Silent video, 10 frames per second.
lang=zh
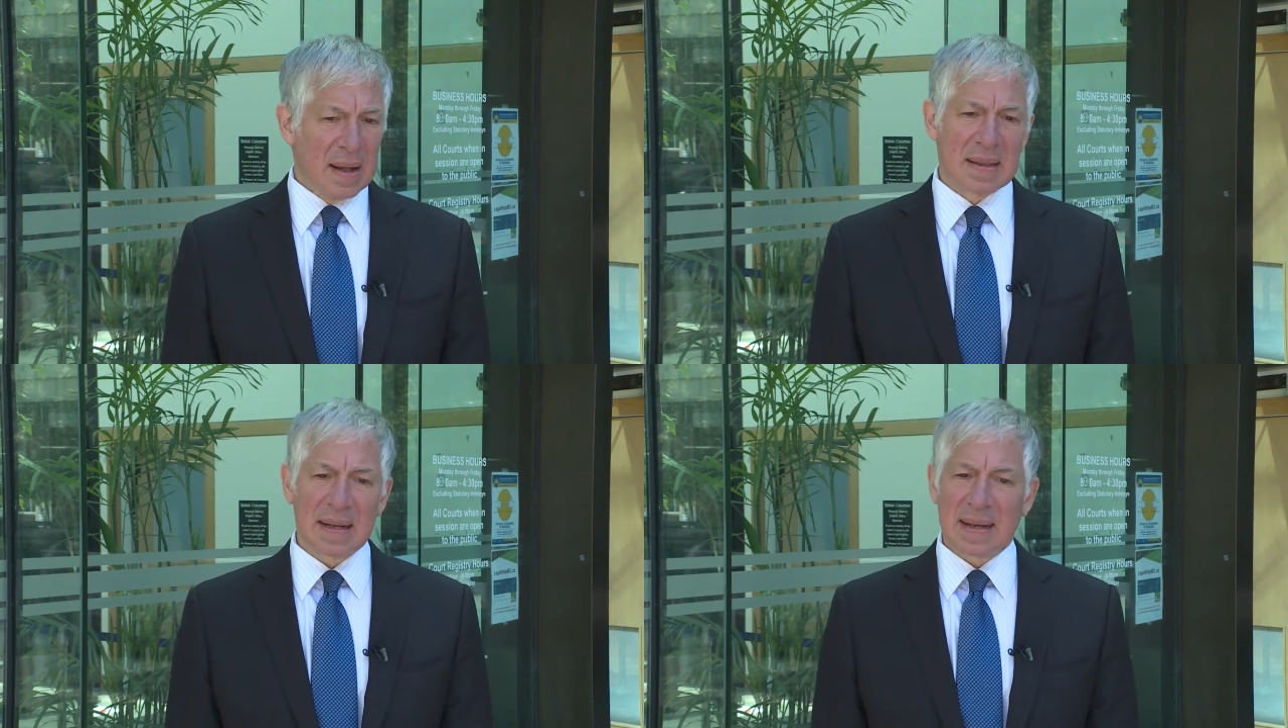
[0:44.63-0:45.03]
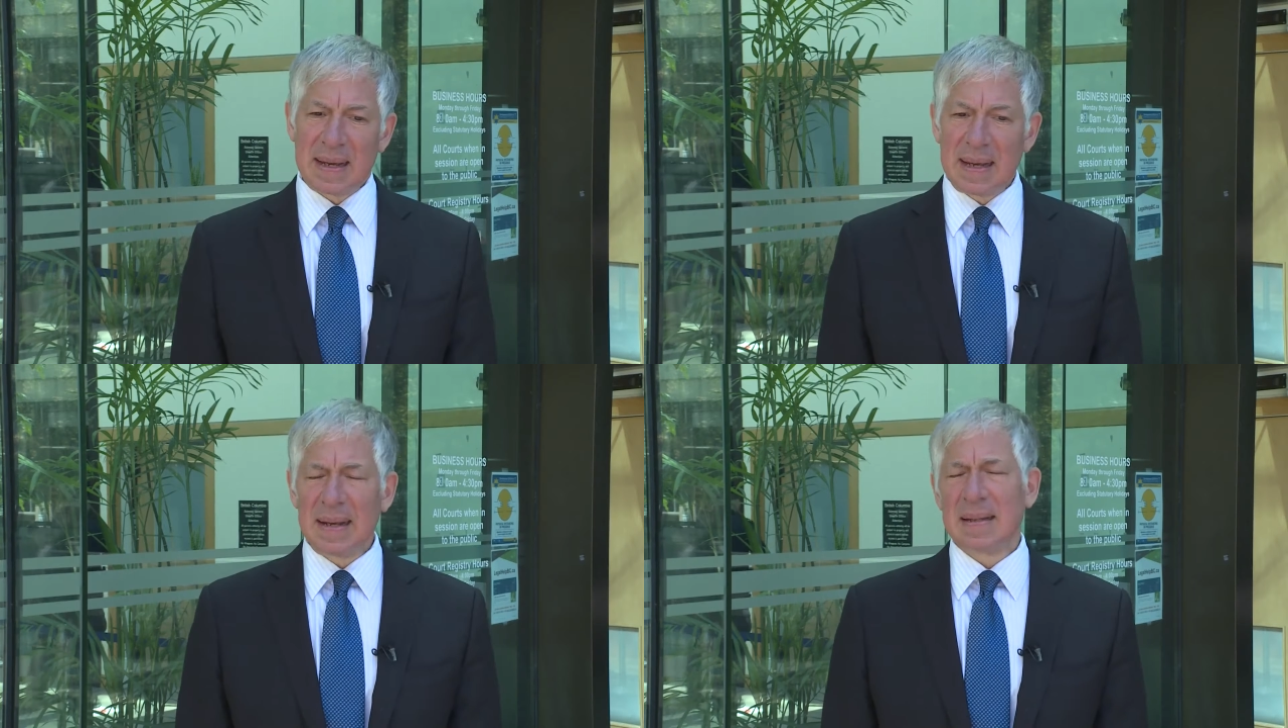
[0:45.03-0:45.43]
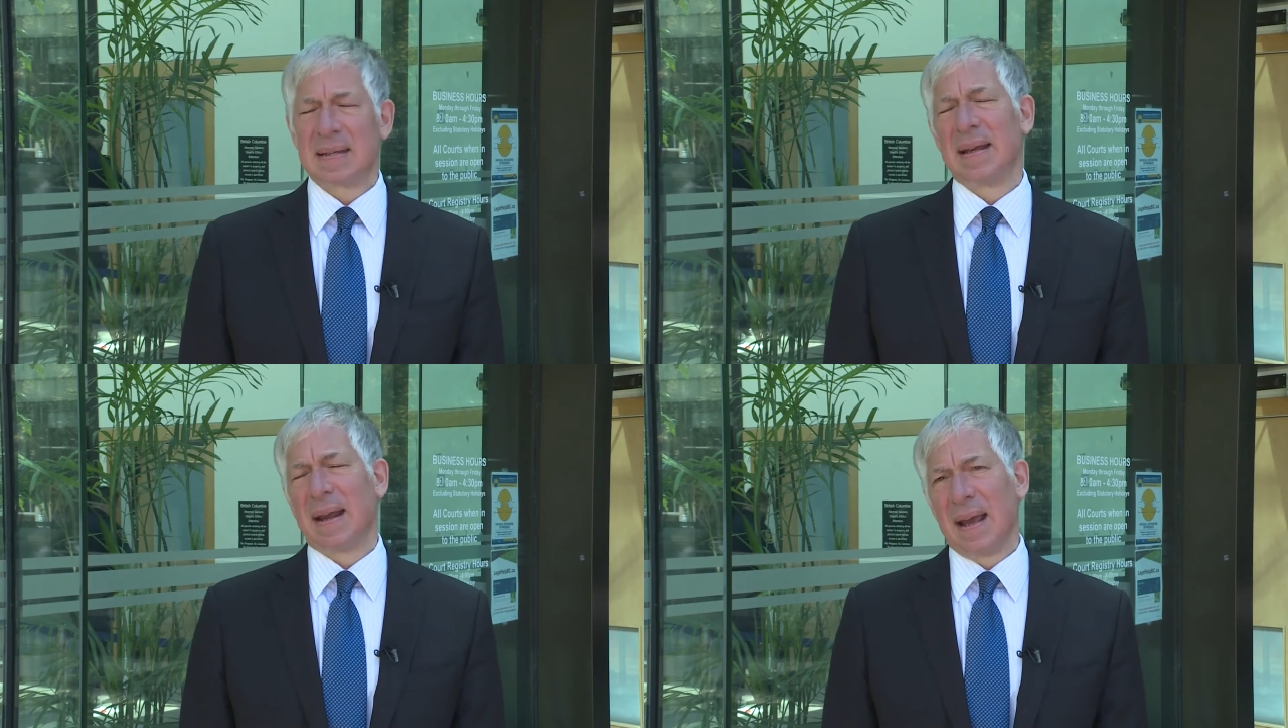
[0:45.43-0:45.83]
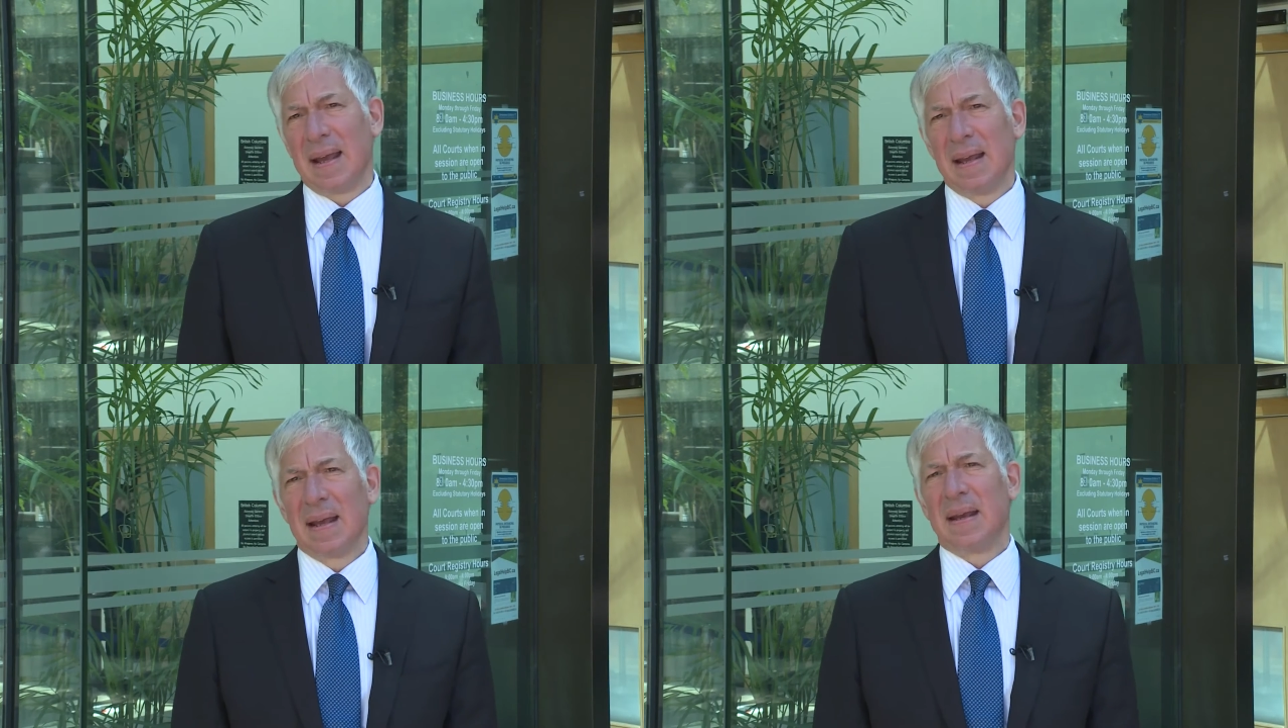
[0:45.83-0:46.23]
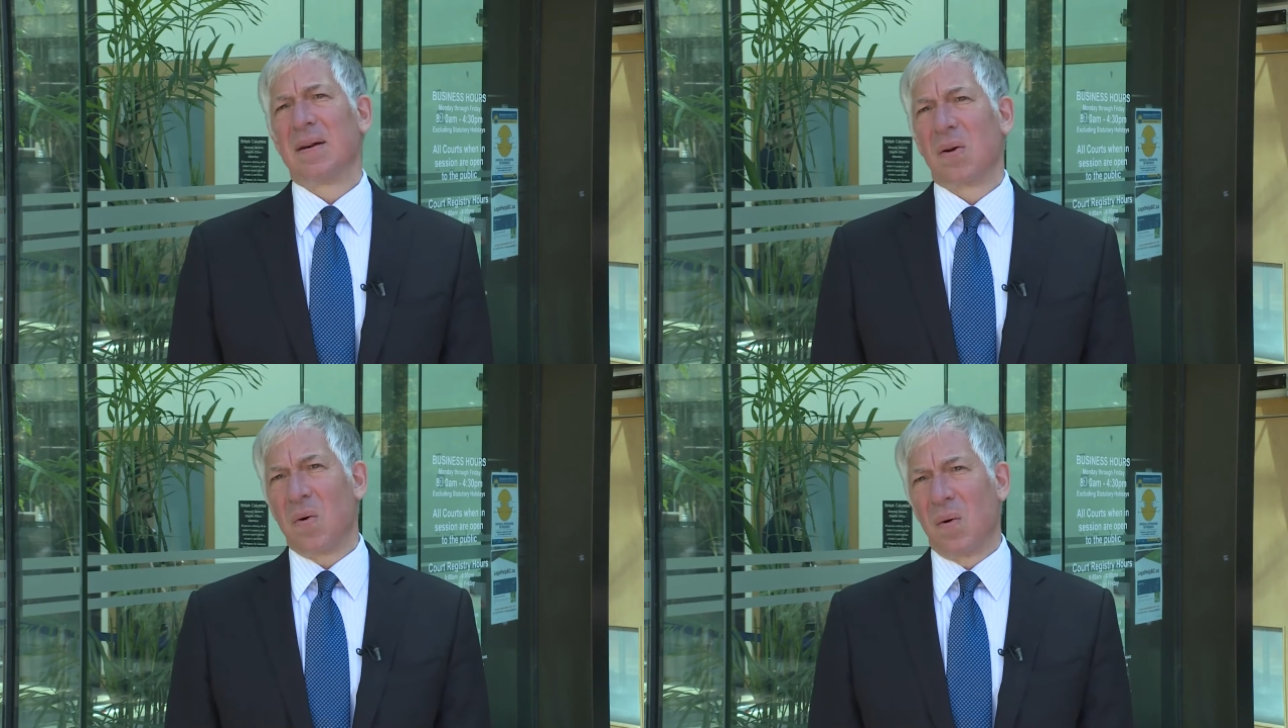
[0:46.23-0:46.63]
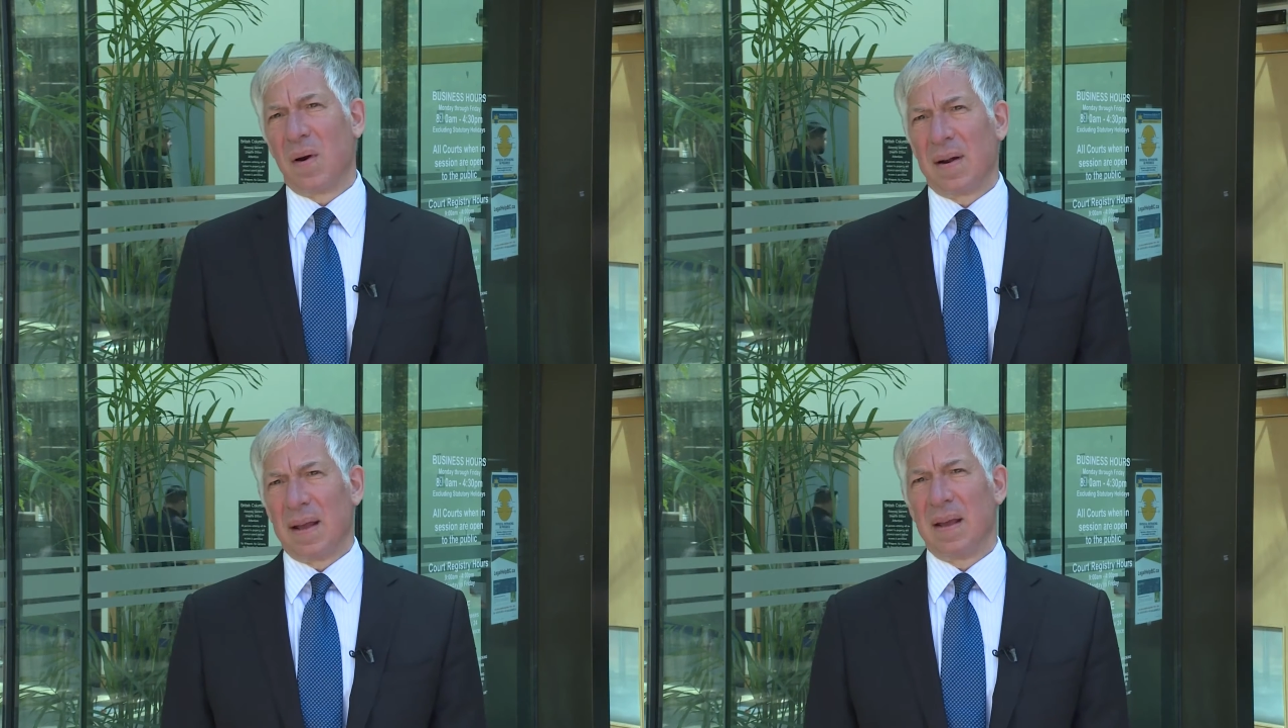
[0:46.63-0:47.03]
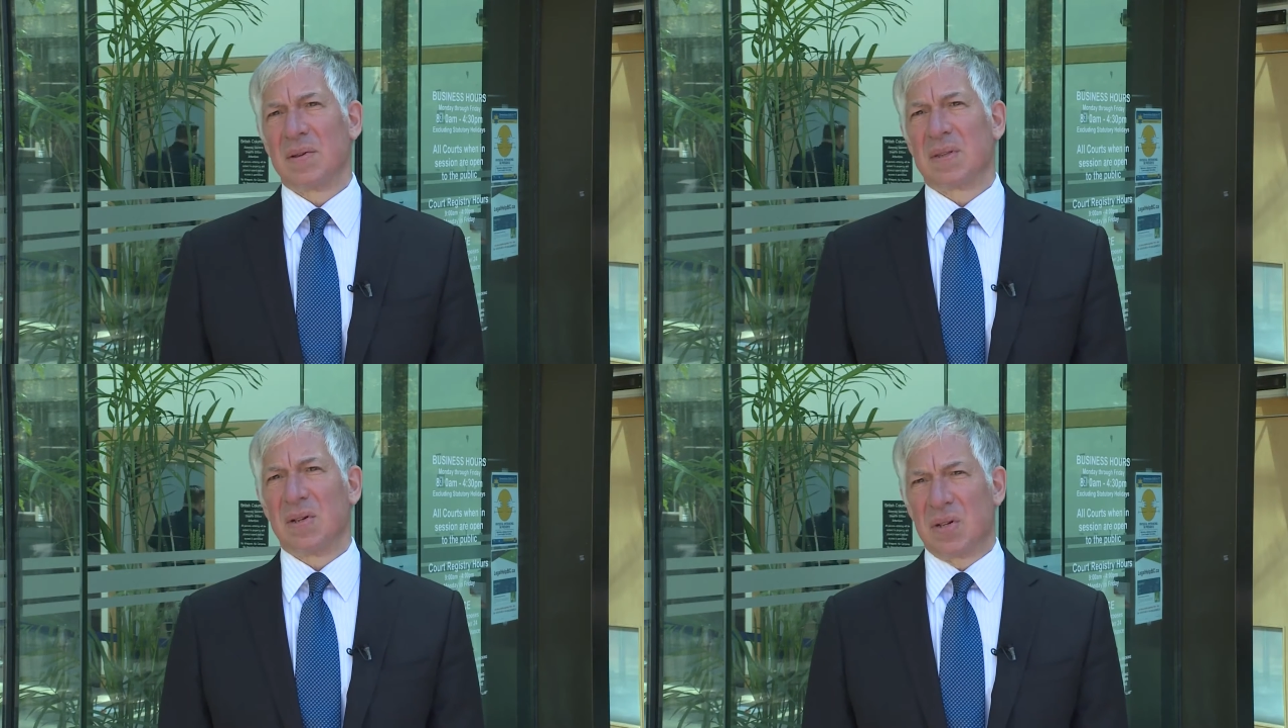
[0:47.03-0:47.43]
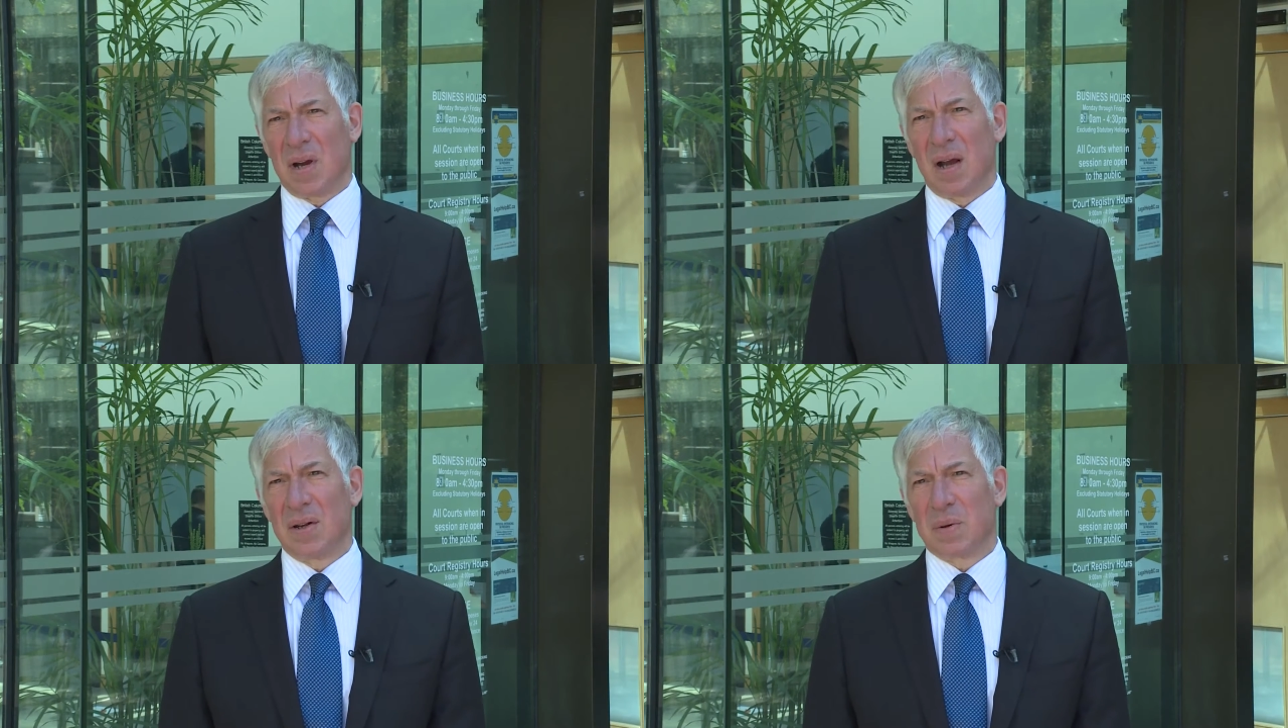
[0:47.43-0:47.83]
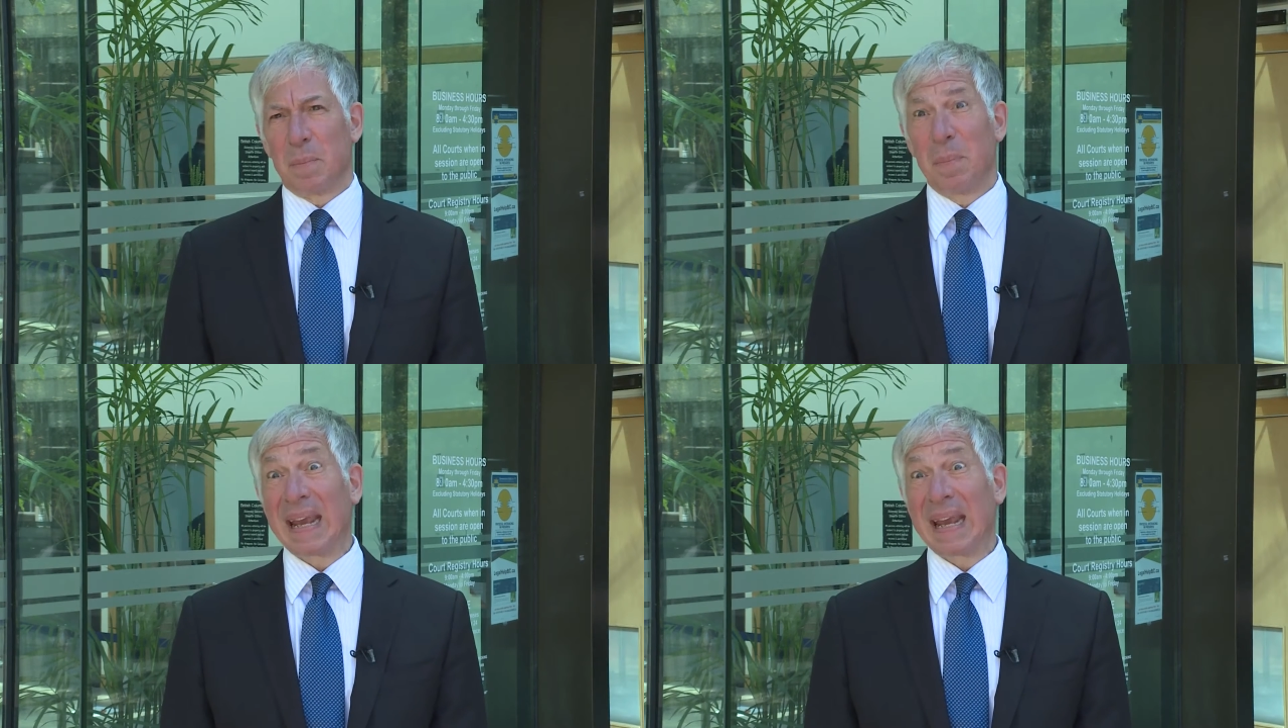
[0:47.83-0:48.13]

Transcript: The key today in court is the judge